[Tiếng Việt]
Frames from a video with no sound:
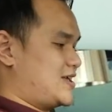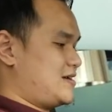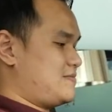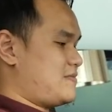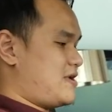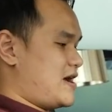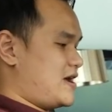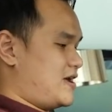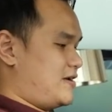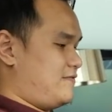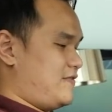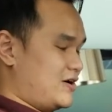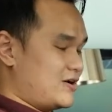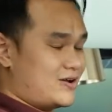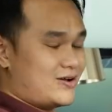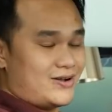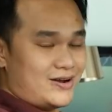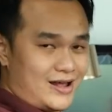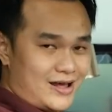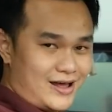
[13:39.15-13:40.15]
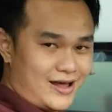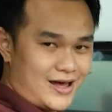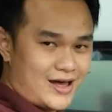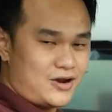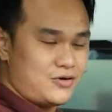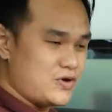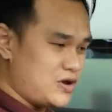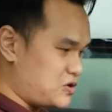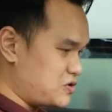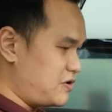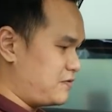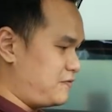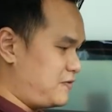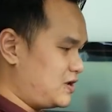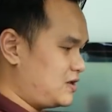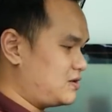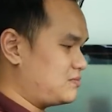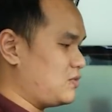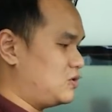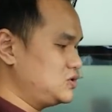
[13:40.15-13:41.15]
các bạn vẫn có thể
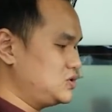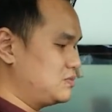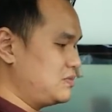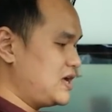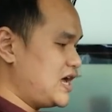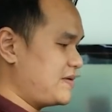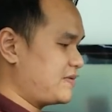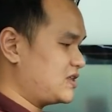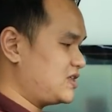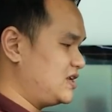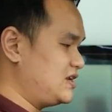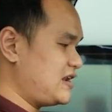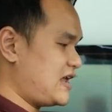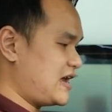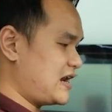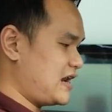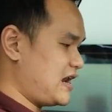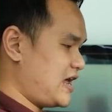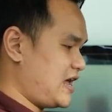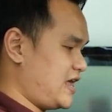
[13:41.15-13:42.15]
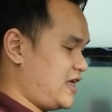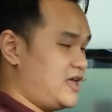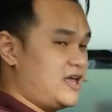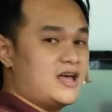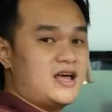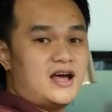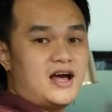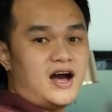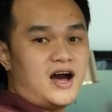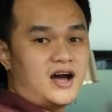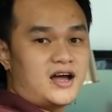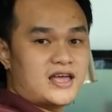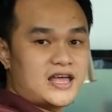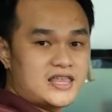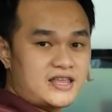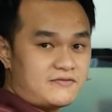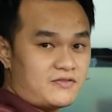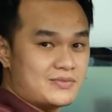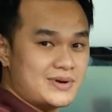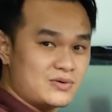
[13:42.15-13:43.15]
retrofit bổ sung thêm cái tính năng này ở
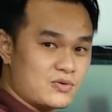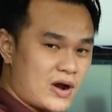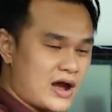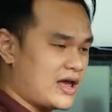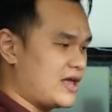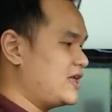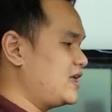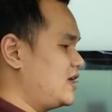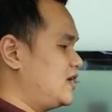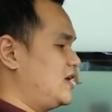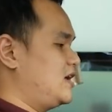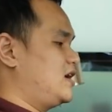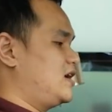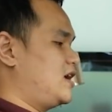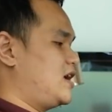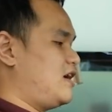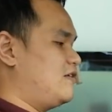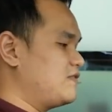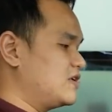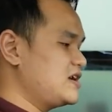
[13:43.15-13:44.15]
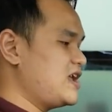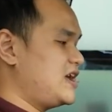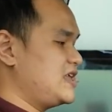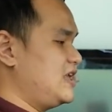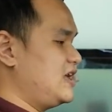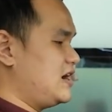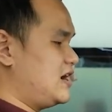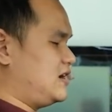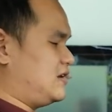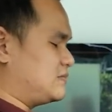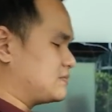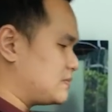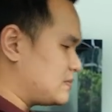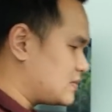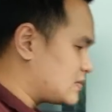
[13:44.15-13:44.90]
các dịch vụ bên ngoài, không vấn đề gì hết.